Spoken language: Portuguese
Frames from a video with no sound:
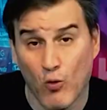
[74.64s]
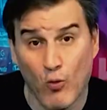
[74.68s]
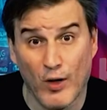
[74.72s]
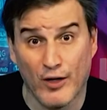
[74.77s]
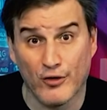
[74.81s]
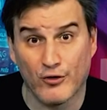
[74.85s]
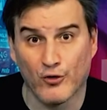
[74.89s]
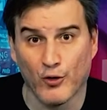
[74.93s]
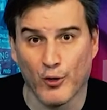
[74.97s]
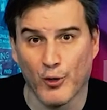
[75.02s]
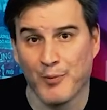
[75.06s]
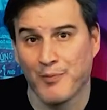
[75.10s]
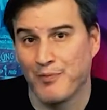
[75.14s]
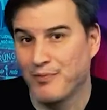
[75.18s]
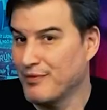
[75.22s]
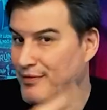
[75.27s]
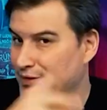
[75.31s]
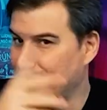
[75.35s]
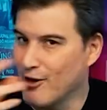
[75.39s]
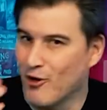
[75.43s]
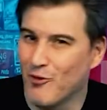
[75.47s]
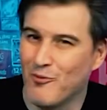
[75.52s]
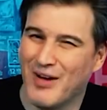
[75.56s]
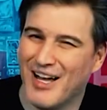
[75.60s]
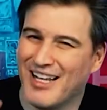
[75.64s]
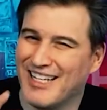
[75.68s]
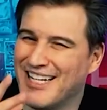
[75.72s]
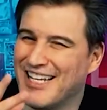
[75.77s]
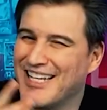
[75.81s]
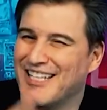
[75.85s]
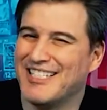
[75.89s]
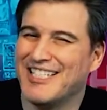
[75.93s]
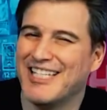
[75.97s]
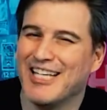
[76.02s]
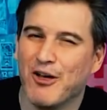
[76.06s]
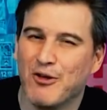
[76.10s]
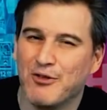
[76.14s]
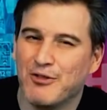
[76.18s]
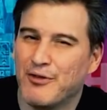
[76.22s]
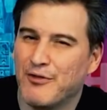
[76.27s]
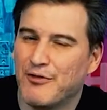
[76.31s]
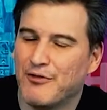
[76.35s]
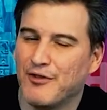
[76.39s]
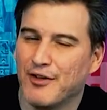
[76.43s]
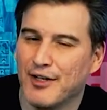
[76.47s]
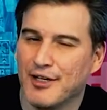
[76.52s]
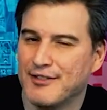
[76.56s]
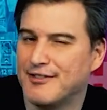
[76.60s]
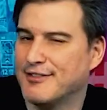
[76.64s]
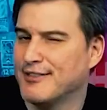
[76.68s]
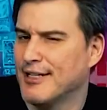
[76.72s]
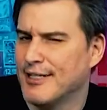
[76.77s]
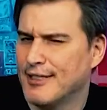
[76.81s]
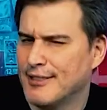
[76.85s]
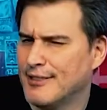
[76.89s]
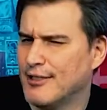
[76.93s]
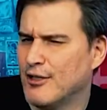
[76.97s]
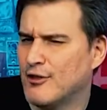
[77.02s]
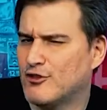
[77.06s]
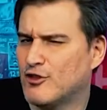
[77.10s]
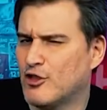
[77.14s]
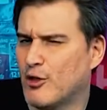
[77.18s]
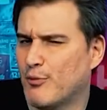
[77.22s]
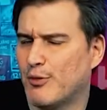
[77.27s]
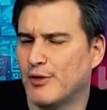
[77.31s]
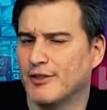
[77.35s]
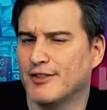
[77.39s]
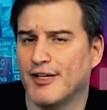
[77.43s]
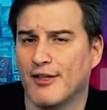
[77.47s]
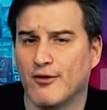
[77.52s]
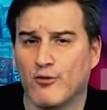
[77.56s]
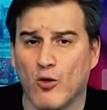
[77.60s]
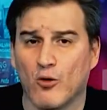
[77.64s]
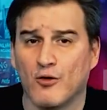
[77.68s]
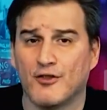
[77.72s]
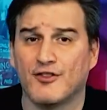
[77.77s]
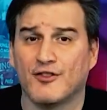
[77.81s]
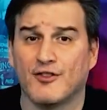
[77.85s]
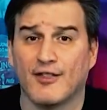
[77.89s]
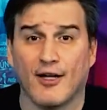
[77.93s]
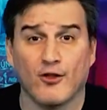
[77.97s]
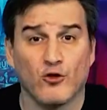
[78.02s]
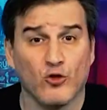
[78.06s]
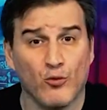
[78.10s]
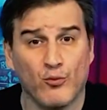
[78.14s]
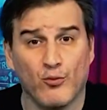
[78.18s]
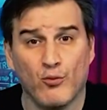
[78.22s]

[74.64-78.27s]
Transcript: O ator tem uma legião de fãs não só por ter conquistado o